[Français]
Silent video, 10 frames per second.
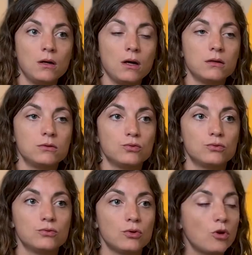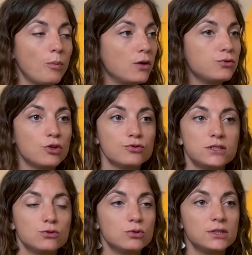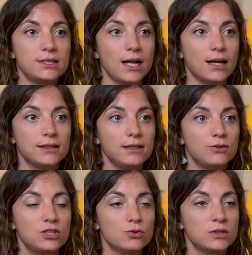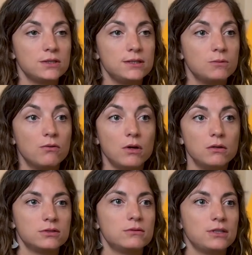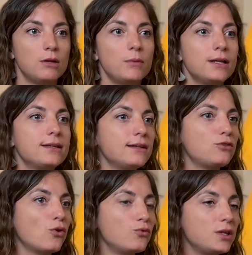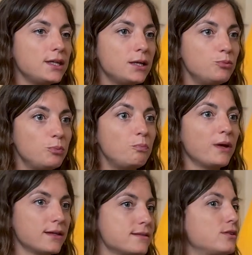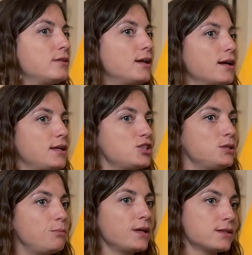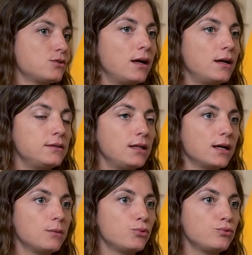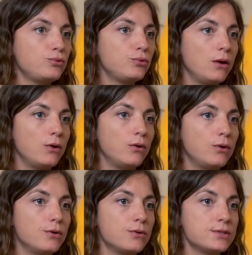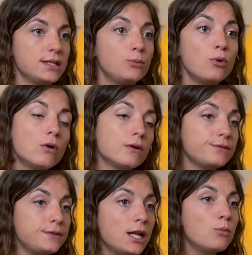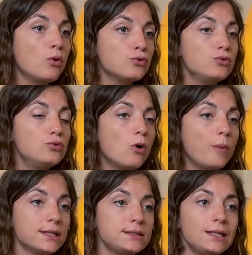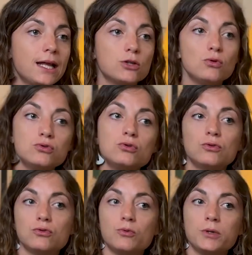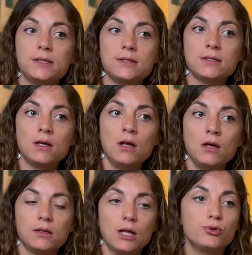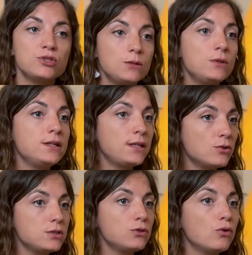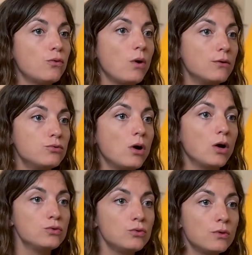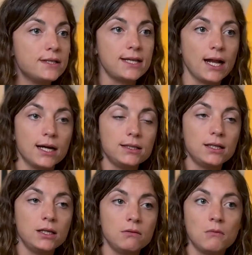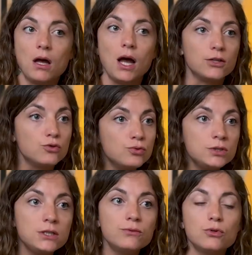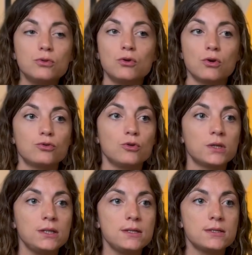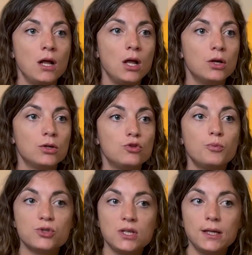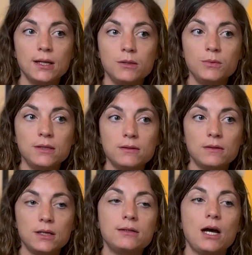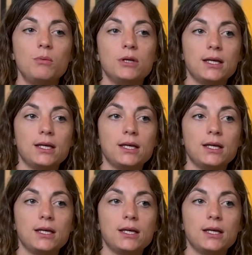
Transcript: Hein. on entend parfois dans le discours des salariés des gens qui disent bah voilà, il y a le mail qui a été envoyé et puis personne n'a réagi, personne n'a répondu. Euh, ça dépend hein, finalement du coup en partie de la culture d'entreprise, de la possibilité aussi que vont avoir ou non les salariés hein, à tout niveau dans l'entreprise de poser des limites et de rappeler le